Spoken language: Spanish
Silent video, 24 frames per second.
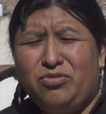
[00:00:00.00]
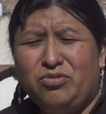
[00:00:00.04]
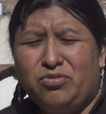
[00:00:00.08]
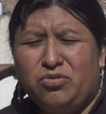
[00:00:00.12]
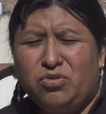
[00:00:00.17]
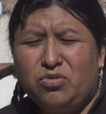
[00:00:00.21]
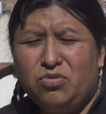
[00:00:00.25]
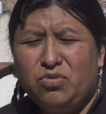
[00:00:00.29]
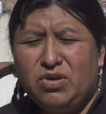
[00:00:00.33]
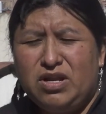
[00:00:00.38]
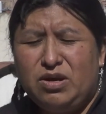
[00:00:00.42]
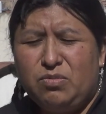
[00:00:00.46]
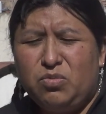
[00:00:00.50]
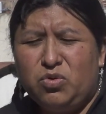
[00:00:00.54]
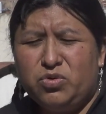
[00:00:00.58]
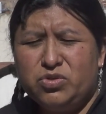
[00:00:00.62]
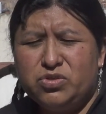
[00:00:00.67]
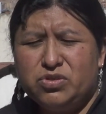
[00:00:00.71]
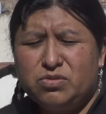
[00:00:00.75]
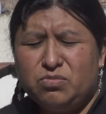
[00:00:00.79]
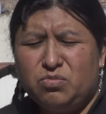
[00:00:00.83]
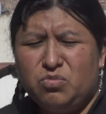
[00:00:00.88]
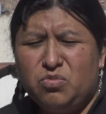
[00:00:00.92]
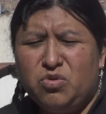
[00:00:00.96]
con una
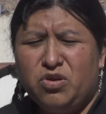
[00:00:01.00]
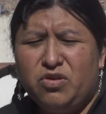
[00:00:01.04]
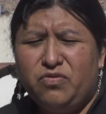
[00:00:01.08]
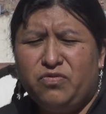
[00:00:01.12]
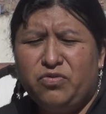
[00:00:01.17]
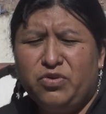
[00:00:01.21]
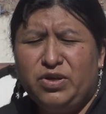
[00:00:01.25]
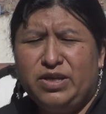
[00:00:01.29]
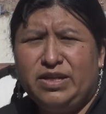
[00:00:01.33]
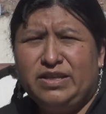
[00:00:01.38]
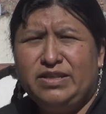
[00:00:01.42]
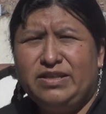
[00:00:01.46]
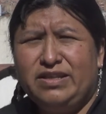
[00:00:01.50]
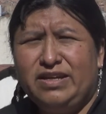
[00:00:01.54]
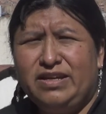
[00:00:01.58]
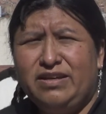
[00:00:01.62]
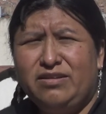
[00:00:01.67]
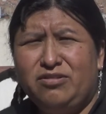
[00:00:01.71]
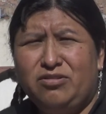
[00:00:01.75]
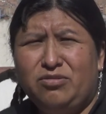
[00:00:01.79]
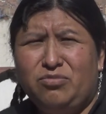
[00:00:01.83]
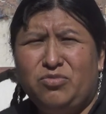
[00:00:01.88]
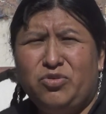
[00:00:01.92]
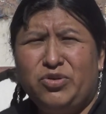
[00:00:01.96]
voz muy fuerte,
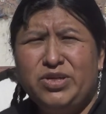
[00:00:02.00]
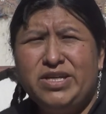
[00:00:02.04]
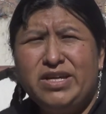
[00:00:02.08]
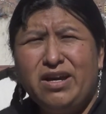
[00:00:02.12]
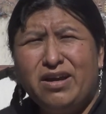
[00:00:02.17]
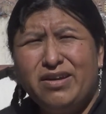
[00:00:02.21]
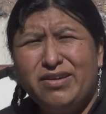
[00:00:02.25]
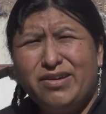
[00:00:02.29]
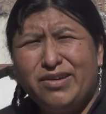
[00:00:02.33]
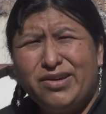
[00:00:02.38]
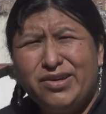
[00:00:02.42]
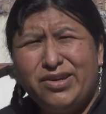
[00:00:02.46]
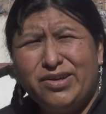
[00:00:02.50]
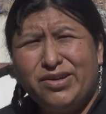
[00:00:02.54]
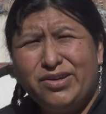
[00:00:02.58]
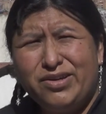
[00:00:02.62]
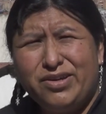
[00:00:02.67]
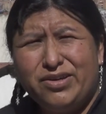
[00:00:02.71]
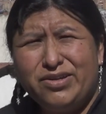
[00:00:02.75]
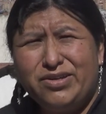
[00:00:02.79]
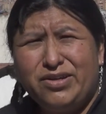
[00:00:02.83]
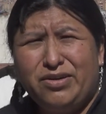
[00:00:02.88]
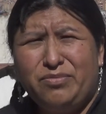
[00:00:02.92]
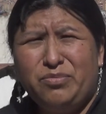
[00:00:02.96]
como ya, ya, ya,
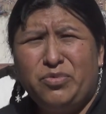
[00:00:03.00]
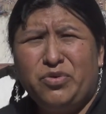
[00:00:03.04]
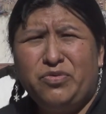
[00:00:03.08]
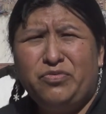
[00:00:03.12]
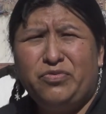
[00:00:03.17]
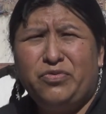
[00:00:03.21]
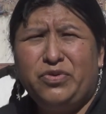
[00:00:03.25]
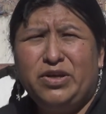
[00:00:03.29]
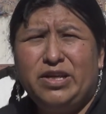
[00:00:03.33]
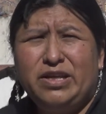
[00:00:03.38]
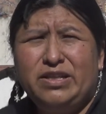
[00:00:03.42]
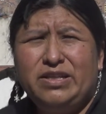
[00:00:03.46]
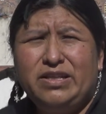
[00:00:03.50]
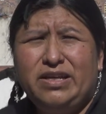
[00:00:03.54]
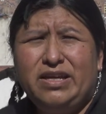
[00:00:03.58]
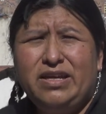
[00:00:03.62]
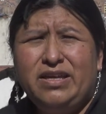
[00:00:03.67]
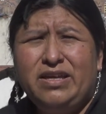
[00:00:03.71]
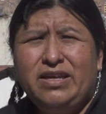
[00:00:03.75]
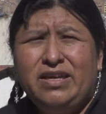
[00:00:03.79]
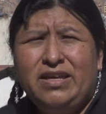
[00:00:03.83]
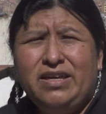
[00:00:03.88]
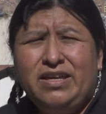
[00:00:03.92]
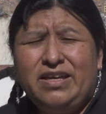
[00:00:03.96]
ya, ya, muy fuerte.
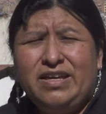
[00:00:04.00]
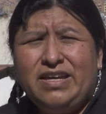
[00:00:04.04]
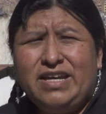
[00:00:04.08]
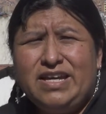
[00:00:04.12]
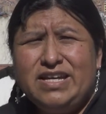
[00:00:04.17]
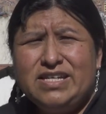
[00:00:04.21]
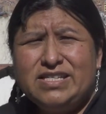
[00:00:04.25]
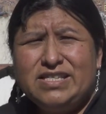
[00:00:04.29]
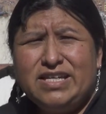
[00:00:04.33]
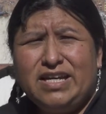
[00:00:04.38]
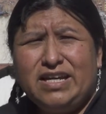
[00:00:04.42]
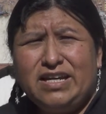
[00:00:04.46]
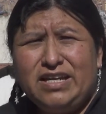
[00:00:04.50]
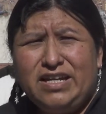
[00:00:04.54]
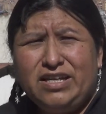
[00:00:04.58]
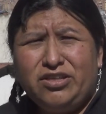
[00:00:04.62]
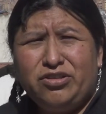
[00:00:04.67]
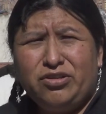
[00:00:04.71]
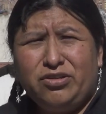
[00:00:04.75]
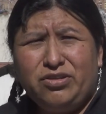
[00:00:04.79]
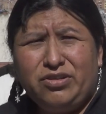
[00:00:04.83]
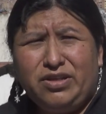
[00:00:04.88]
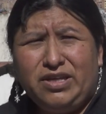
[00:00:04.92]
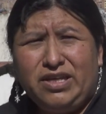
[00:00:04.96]
Y este
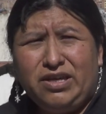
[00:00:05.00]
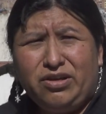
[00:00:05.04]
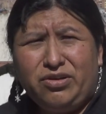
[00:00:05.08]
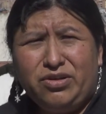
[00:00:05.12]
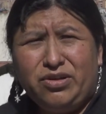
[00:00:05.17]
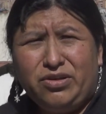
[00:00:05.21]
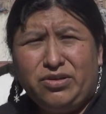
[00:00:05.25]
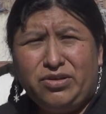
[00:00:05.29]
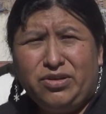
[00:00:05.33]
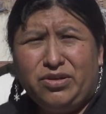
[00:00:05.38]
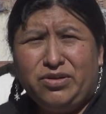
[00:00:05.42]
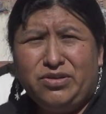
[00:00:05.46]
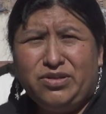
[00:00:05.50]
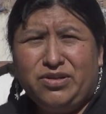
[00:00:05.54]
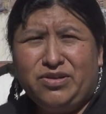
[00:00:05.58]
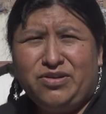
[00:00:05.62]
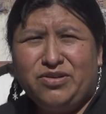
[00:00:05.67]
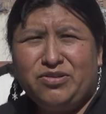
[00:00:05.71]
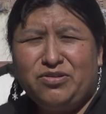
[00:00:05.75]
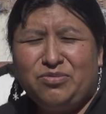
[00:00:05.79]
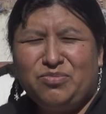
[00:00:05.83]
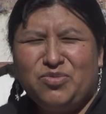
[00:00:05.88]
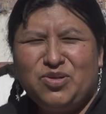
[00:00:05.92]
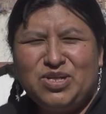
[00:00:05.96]
grito de ya, ya, ya, ya,
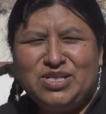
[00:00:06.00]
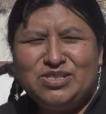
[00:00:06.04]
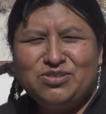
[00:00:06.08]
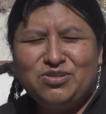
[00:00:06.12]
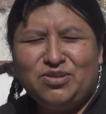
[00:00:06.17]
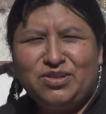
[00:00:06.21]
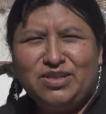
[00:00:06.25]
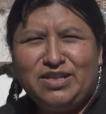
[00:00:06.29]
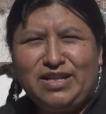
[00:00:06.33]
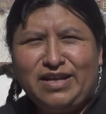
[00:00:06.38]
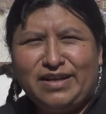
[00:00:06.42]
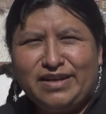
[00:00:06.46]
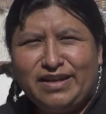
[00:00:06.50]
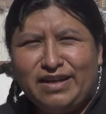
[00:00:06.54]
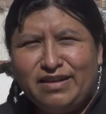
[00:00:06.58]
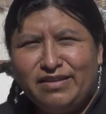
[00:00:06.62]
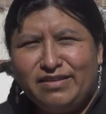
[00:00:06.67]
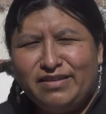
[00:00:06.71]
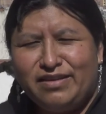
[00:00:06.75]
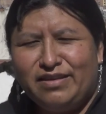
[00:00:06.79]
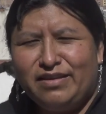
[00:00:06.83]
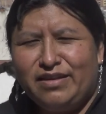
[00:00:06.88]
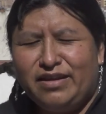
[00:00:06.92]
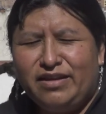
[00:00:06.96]
como es son la
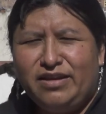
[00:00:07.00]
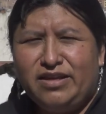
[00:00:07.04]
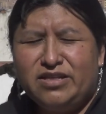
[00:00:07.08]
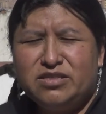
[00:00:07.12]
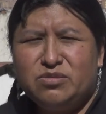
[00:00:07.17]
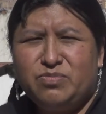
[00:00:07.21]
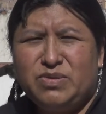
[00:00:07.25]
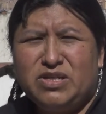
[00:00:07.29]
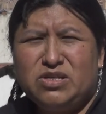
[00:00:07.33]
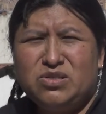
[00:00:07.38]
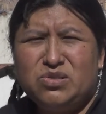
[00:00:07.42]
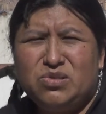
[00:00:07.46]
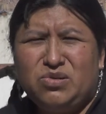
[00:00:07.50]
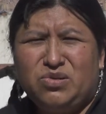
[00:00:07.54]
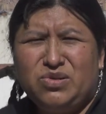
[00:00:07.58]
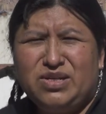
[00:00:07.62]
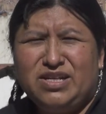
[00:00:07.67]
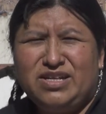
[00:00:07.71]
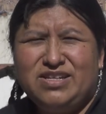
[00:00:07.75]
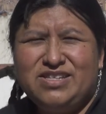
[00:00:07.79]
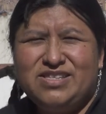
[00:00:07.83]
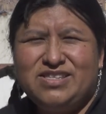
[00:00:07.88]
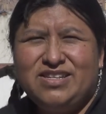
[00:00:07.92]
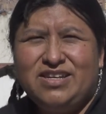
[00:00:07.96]
cantidad de las
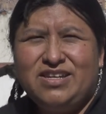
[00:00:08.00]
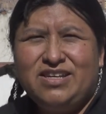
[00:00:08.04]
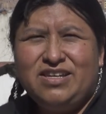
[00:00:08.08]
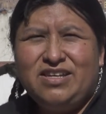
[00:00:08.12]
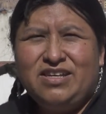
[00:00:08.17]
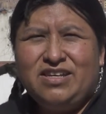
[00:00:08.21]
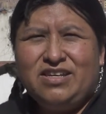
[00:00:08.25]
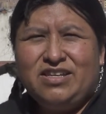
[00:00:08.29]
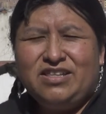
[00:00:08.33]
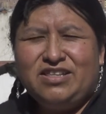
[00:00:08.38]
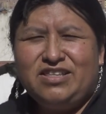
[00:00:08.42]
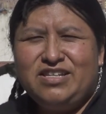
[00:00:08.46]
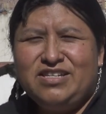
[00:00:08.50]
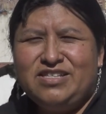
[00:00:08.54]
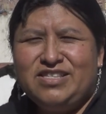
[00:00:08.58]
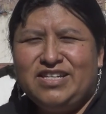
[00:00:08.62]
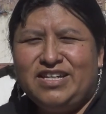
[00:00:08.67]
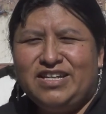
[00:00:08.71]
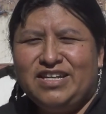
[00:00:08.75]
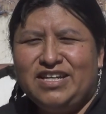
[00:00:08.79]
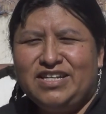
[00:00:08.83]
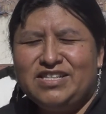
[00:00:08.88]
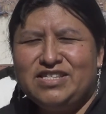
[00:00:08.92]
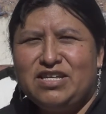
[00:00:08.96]
personas,
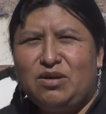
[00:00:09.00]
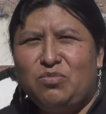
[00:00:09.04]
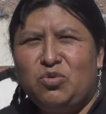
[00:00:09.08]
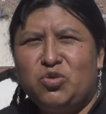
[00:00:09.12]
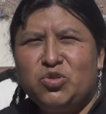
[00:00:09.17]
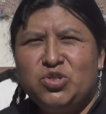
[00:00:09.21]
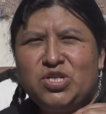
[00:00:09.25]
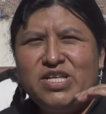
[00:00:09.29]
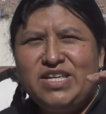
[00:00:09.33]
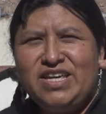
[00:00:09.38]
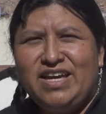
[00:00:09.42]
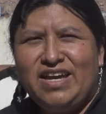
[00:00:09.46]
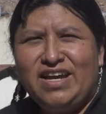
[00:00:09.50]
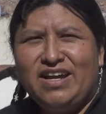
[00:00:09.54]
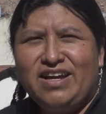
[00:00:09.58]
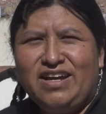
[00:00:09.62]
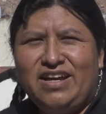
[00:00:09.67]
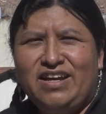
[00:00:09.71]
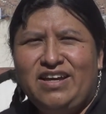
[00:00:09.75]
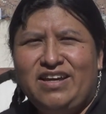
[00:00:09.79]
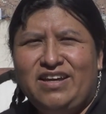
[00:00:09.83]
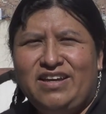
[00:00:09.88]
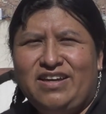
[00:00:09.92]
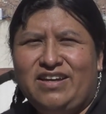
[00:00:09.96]
dice que esa voz
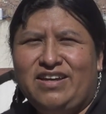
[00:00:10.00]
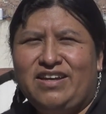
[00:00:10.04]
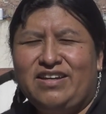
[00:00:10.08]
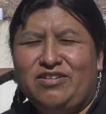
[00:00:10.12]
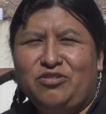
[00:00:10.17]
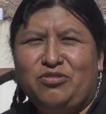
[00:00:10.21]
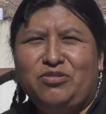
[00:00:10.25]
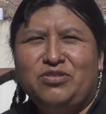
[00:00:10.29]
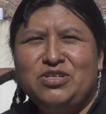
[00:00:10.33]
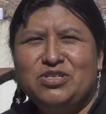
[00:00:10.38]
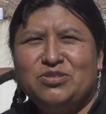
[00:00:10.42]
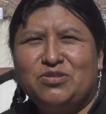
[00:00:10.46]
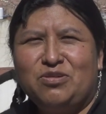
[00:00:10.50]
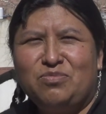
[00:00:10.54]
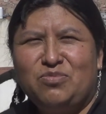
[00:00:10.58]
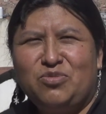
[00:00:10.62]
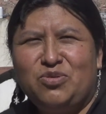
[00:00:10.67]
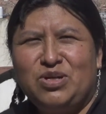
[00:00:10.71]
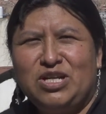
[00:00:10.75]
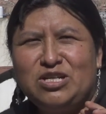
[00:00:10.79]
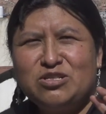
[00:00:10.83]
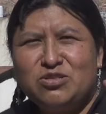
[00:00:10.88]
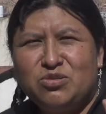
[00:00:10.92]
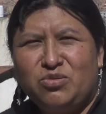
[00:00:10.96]
llega, ¿no? Es
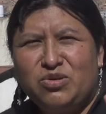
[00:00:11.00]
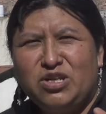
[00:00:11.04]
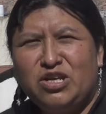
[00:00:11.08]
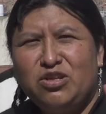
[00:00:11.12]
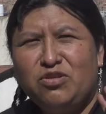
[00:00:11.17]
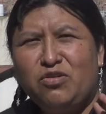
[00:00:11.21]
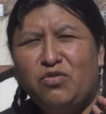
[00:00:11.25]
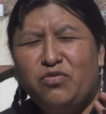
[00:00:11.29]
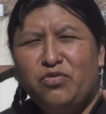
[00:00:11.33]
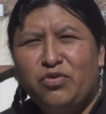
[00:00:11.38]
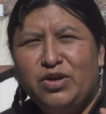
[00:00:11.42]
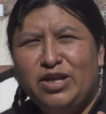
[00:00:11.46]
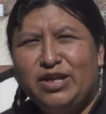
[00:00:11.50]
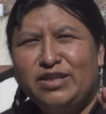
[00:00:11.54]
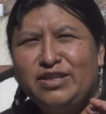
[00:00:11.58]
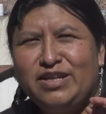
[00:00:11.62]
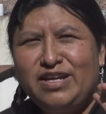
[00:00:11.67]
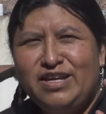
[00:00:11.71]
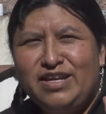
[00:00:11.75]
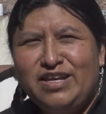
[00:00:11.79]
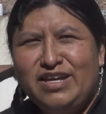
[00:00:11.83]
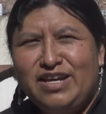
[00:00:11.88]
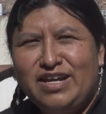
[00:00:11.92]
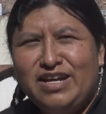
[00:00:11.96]
como el sonido
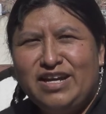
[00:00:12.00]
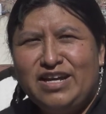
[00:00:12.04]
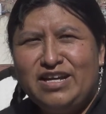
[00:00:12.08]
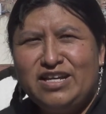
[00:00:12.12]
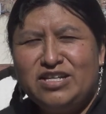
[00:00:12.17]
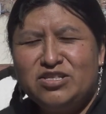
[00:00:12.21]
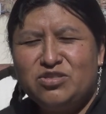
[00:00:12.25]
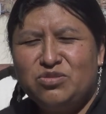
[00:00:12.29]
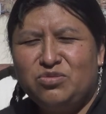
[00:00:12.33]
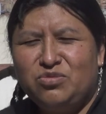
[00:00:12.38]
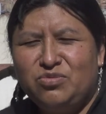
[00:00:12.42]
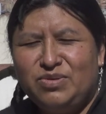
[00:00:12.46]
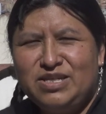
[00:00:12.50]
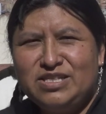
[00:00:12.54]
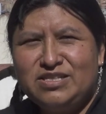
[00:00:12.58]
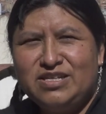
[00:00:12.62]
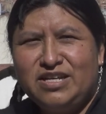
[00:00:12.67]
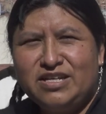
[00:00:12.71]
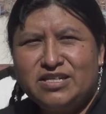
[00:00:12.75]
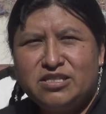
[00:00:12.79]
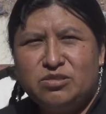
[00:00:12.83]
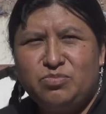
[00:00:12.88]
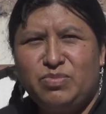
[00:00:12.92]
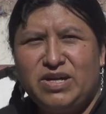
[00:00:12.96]
fuerte llega a las nubes y
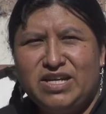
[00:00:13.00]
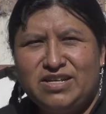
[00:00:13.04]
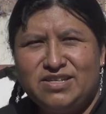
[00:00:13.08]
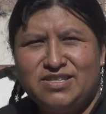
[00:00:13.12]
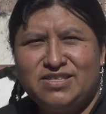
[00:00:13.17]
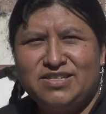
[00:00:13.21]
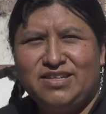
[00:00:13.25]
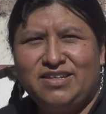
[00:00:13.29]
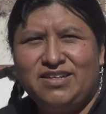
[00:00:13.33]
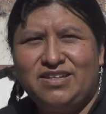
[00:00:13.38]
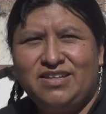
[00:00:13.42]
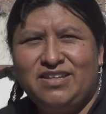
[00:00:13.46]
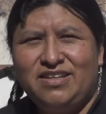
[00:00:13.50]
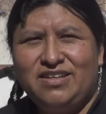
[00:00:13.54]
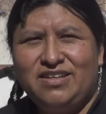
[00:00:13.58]
esparce.